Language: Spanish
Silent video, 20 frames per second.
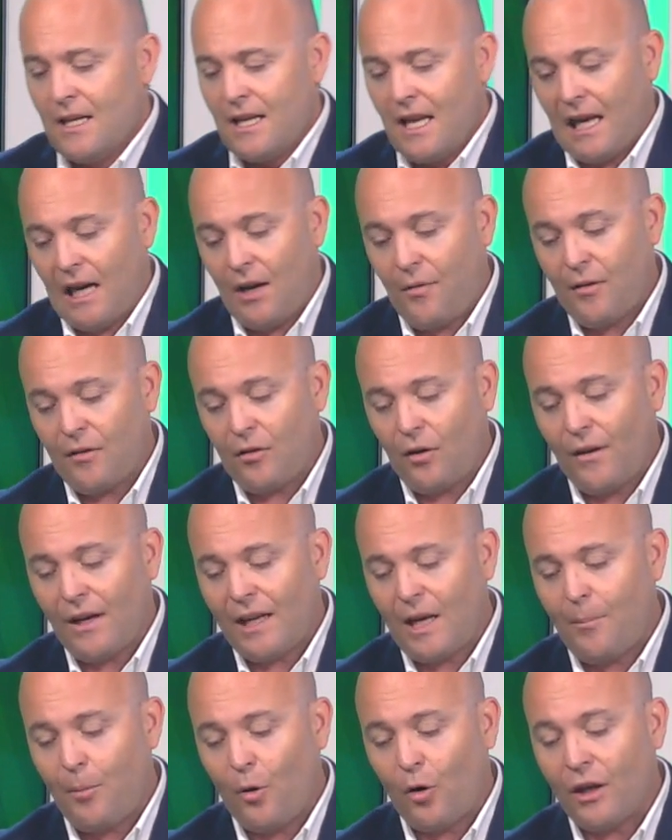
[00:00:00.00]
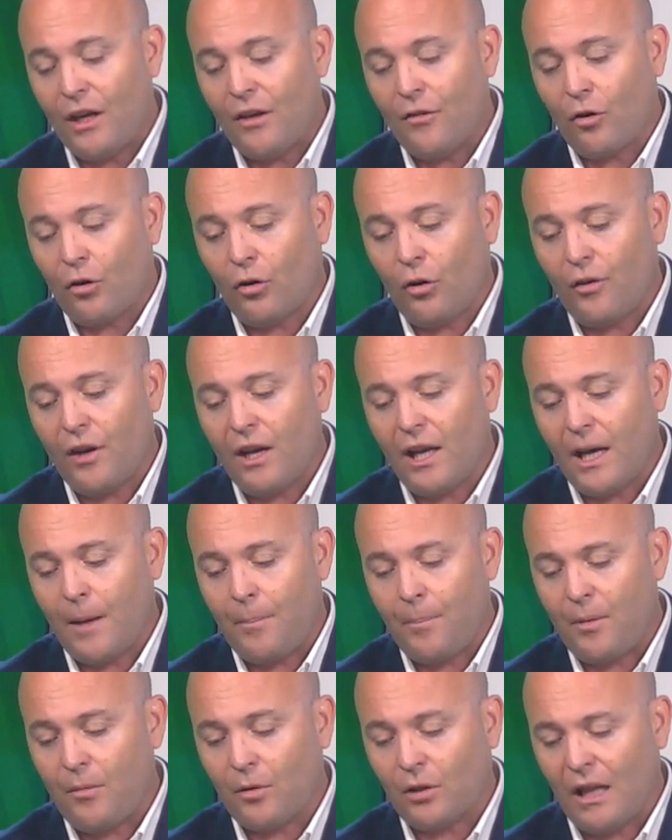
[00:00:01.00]
En el centro del campo, Guido Rodríguez
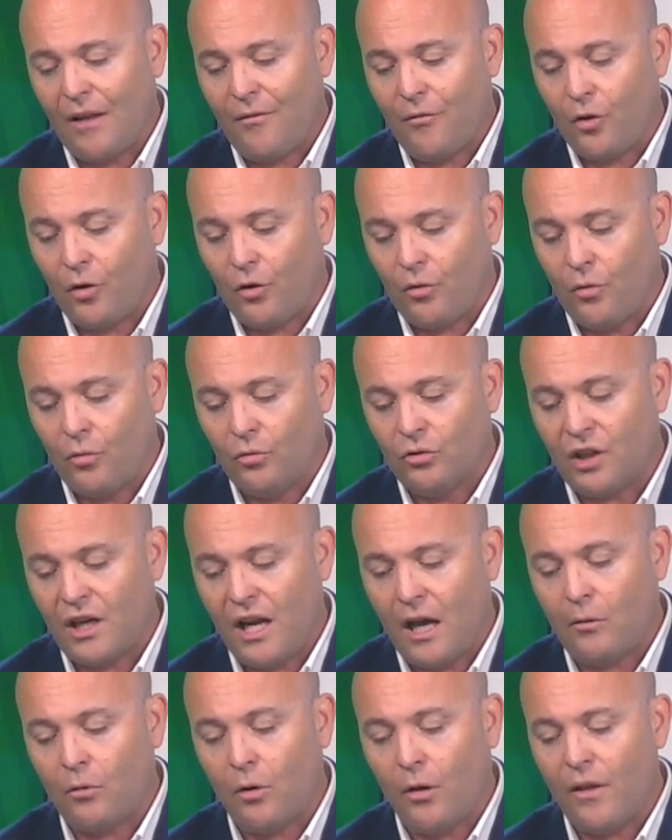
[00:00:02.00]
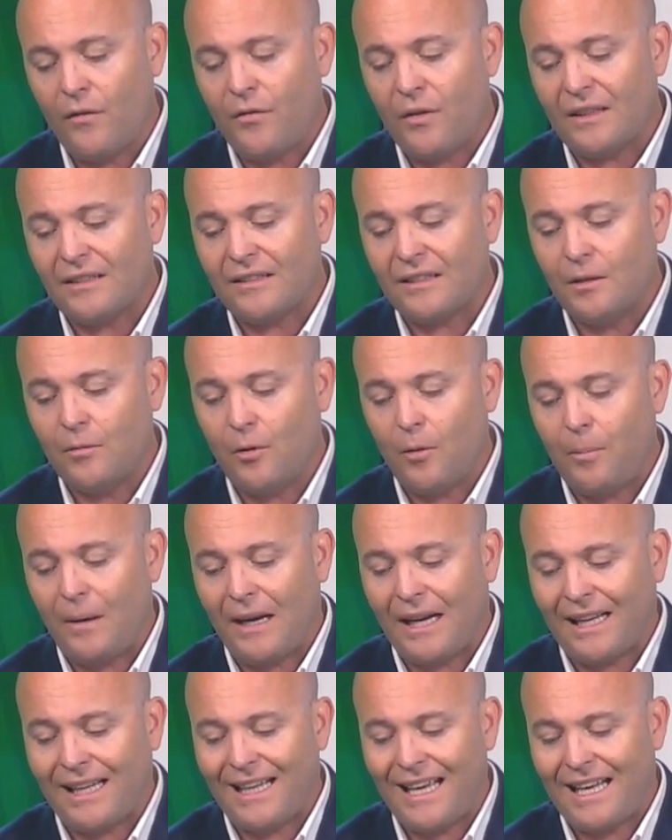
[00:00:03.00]
pivotando un triángulo defensivo
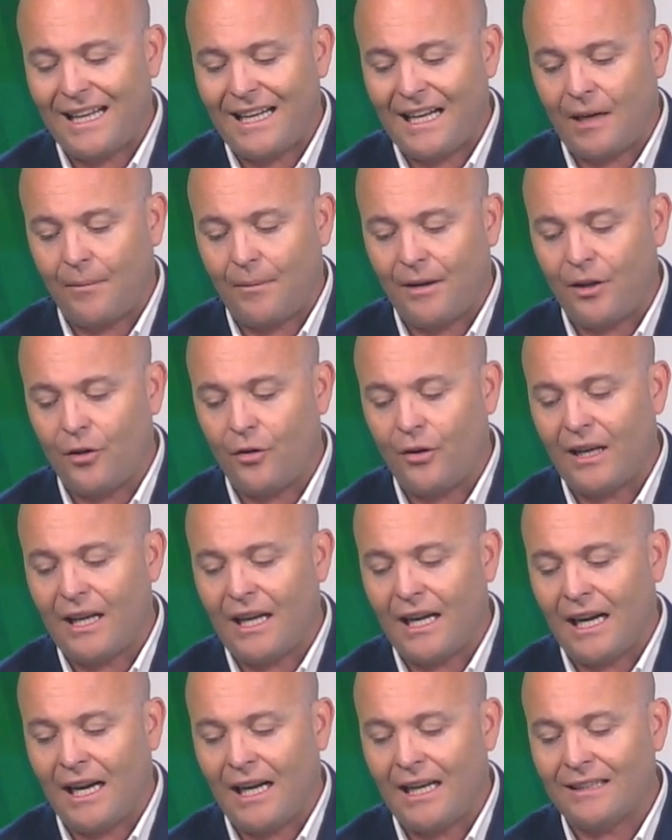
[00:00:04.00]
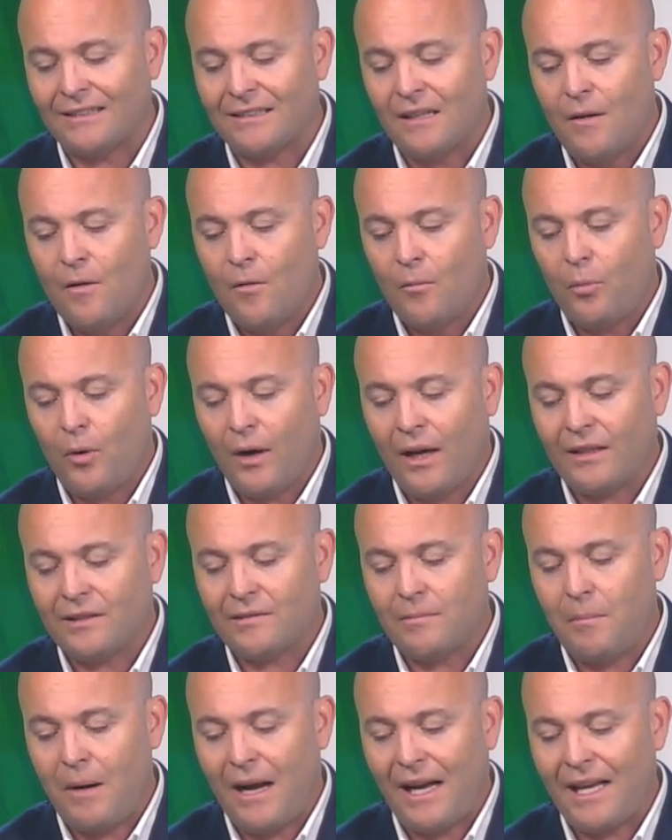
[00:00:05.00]
para que Carballo y Canales
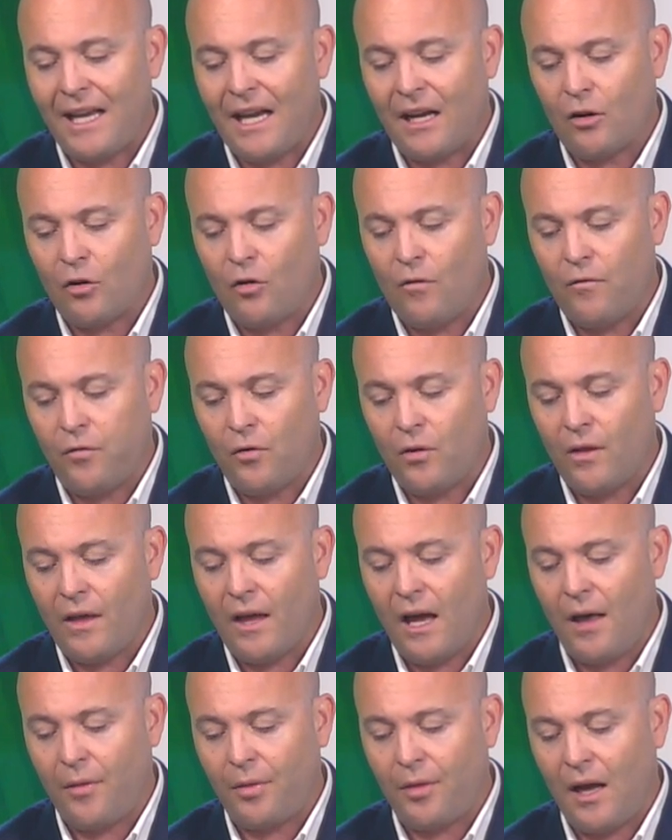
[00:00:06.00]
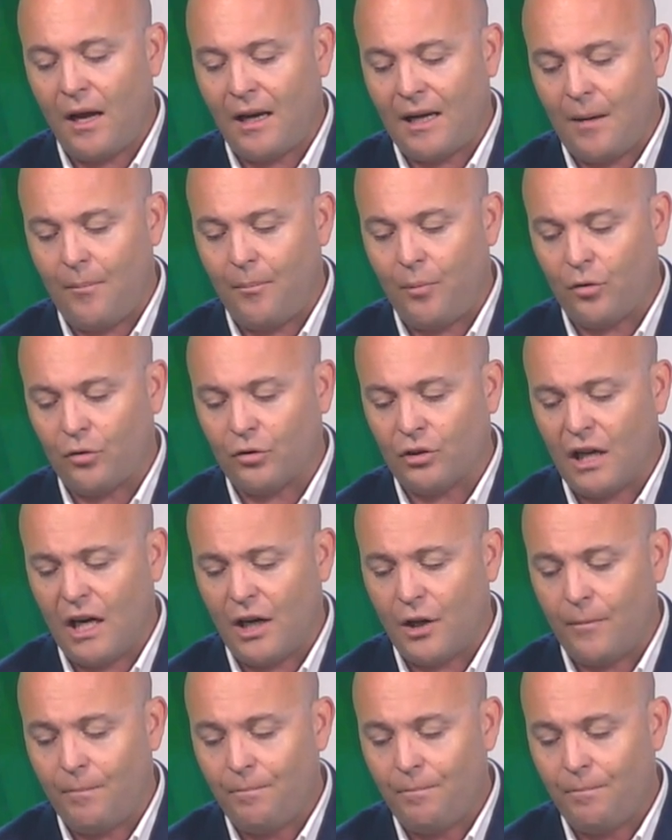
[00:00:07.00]
pues vayan con fluidez hacia el campo contrario.